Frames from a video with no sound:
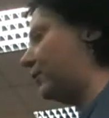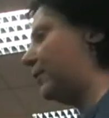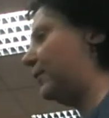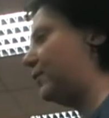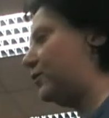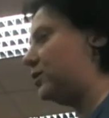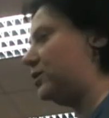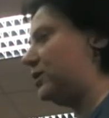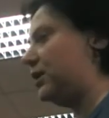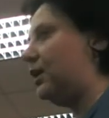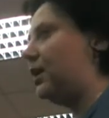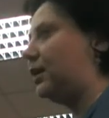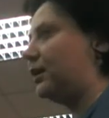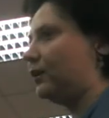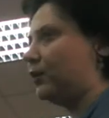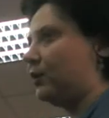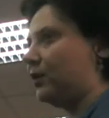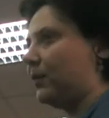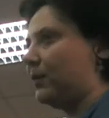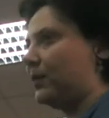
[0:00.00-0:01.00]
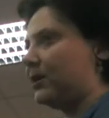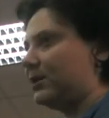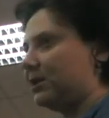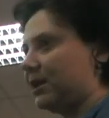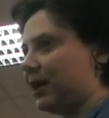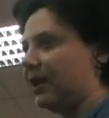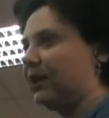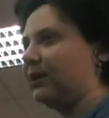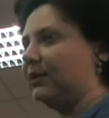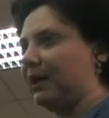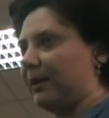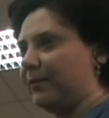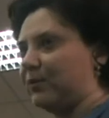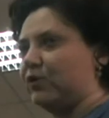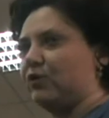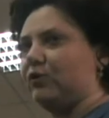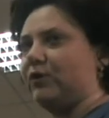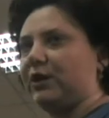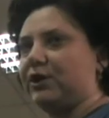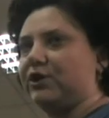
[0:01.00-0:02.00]
в Брюсселе, которая объясняла нам,
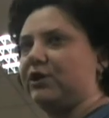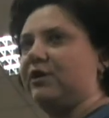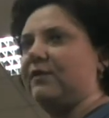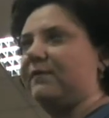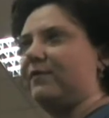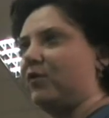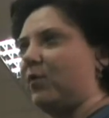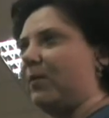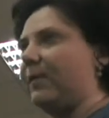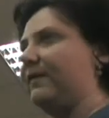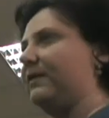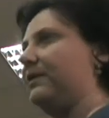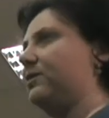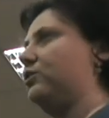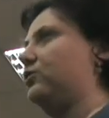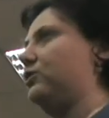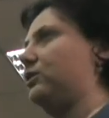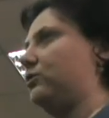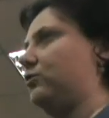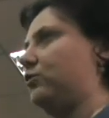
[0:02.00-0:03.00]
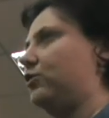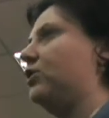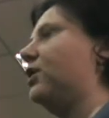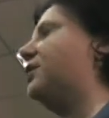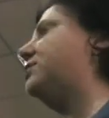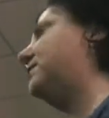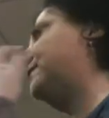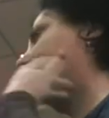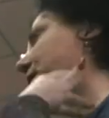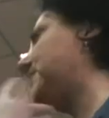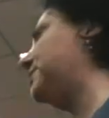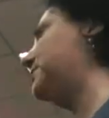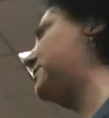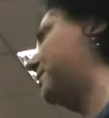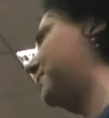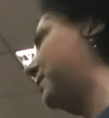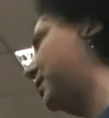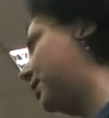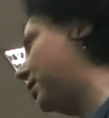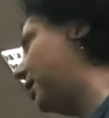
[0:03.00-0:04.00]
что наша Европа заключается в нас
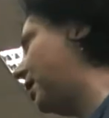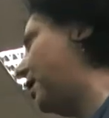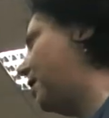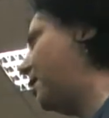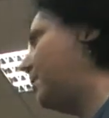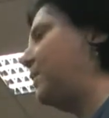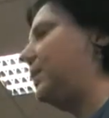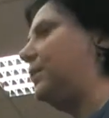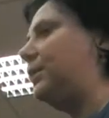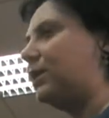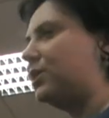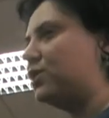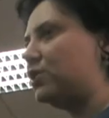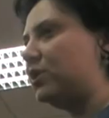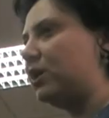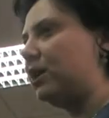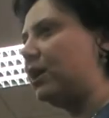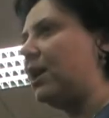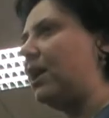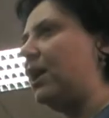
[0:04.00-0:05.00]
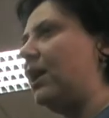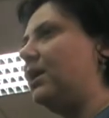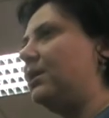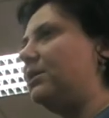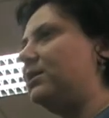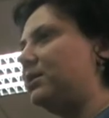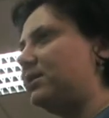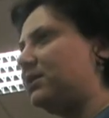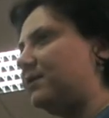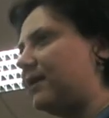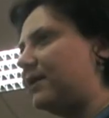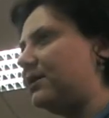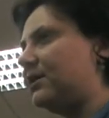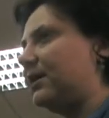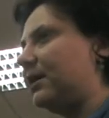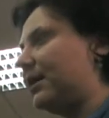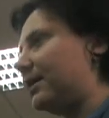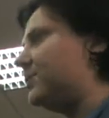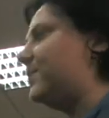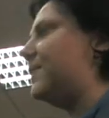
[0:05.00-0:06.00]
самих, мы должны
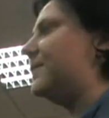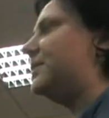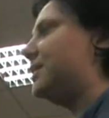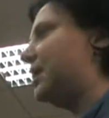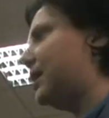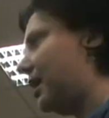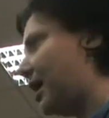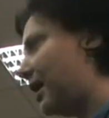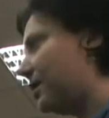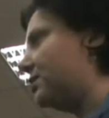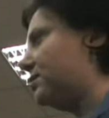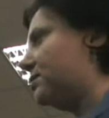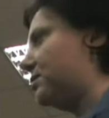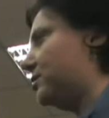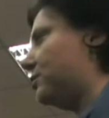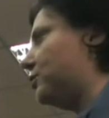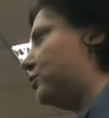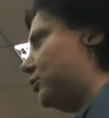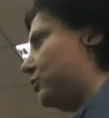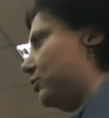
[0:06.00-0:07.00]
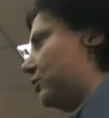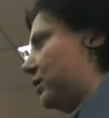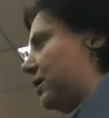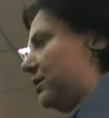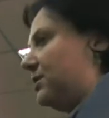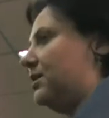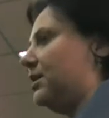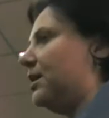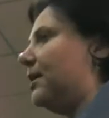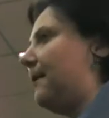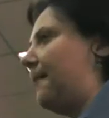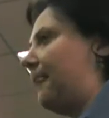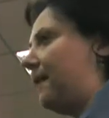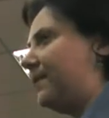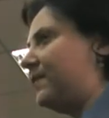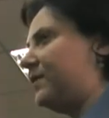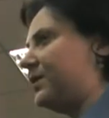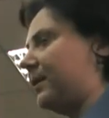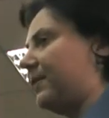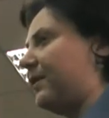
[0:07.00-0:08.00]
действительно распространять если
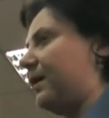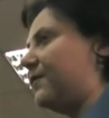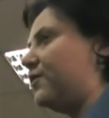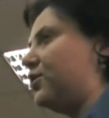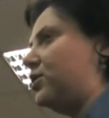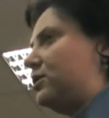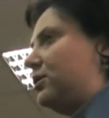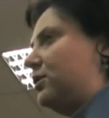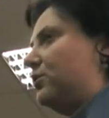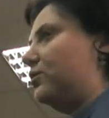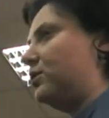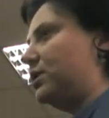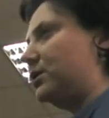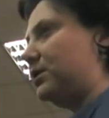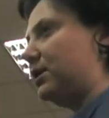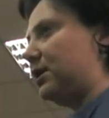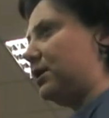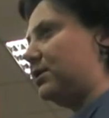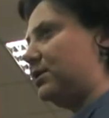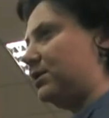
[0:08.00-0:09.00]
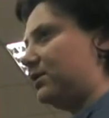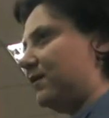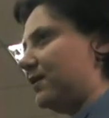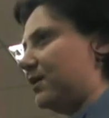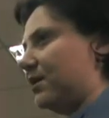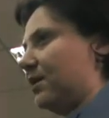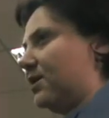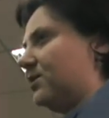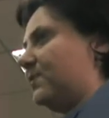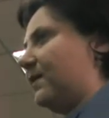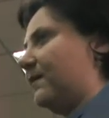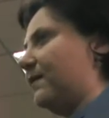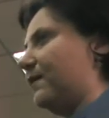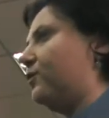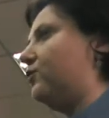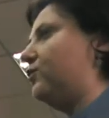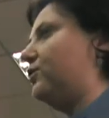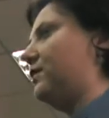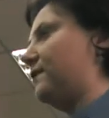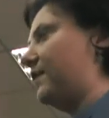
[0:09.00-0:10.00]
собравшиеся люди здесь действительно
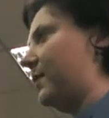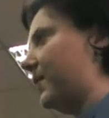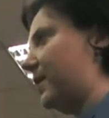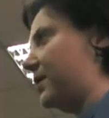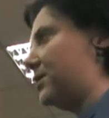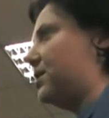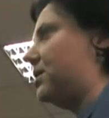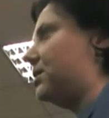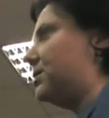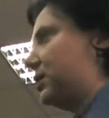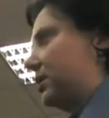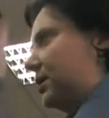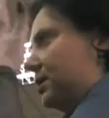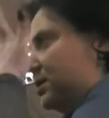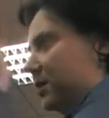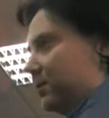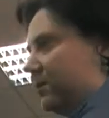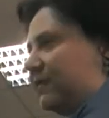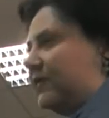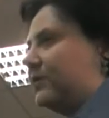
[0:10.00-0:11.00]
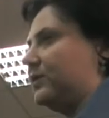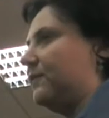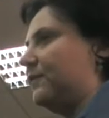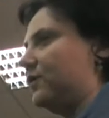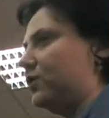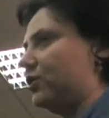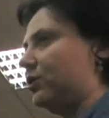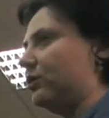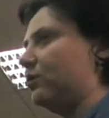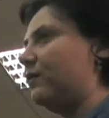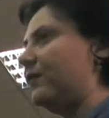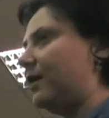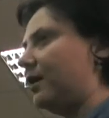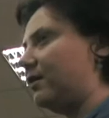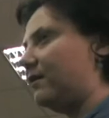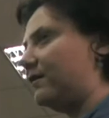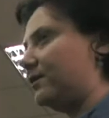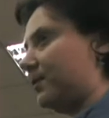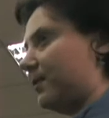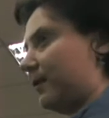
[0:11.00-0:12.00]
исповедуют европейские ценности, мы совершенно
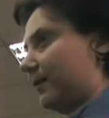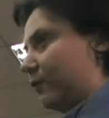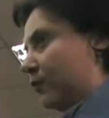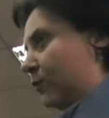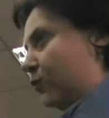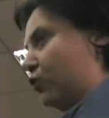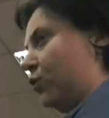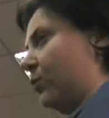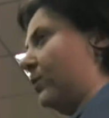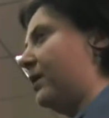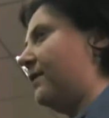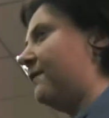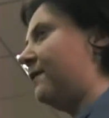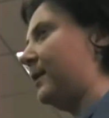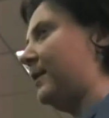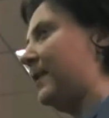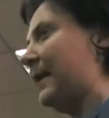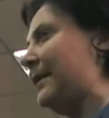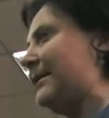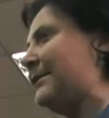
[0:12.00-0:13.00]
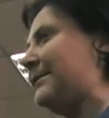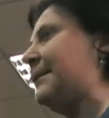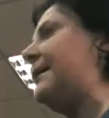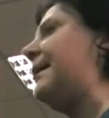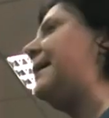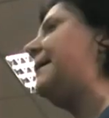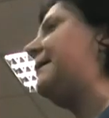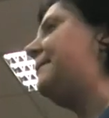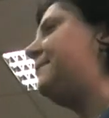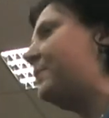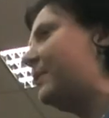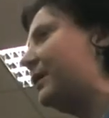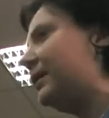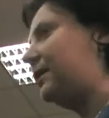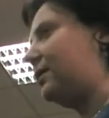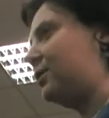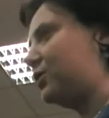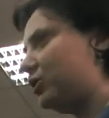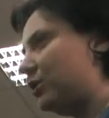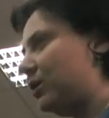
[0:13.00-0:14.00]
уверены в себе в том, что мы европейцы, мы
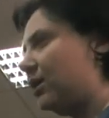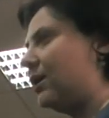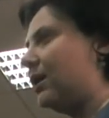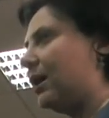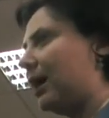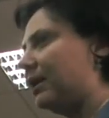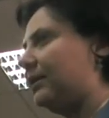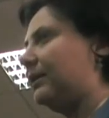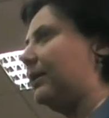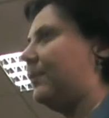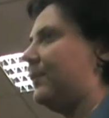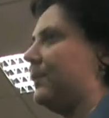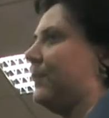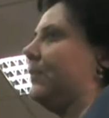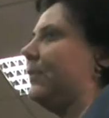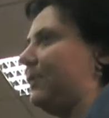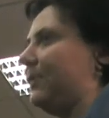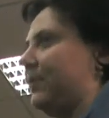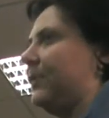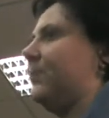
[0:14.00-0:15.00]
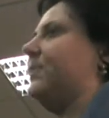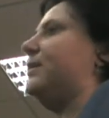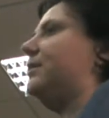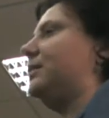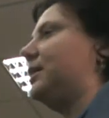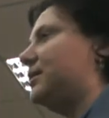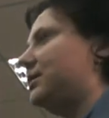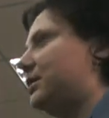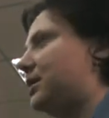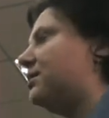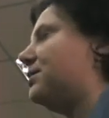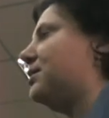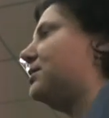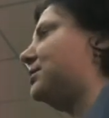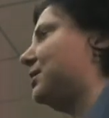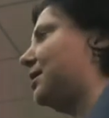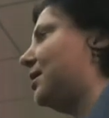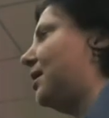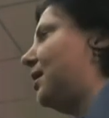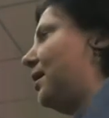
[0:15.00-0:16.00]
должны как-то приносить
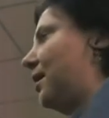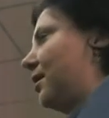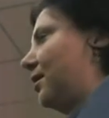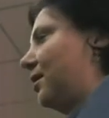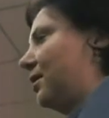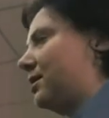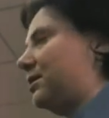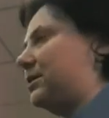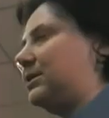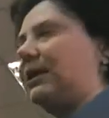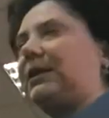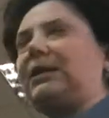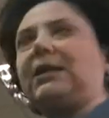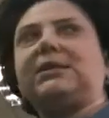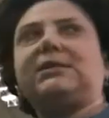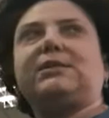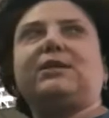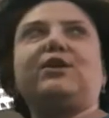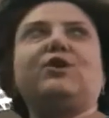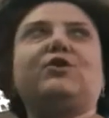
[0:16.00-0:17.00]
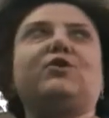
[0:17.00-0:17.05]
эти э, ценности не